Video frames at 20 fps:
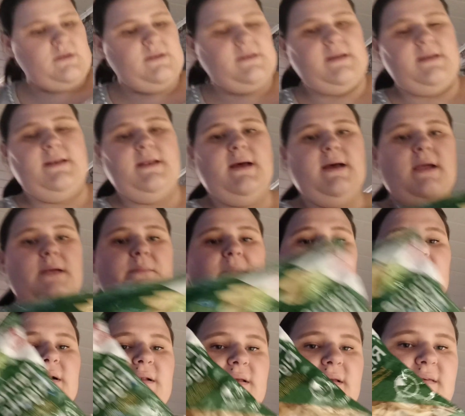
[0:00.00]
Dann
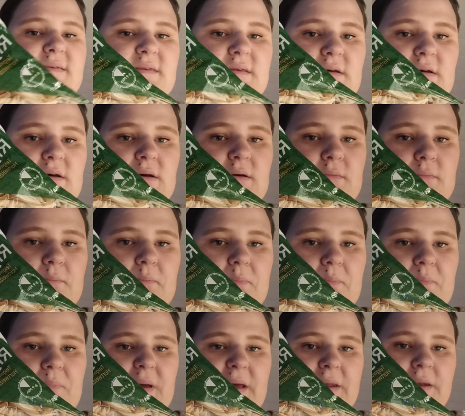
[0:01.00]
einmal diese
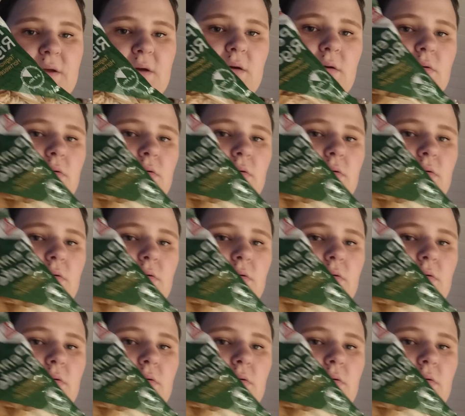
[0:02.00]
Penne.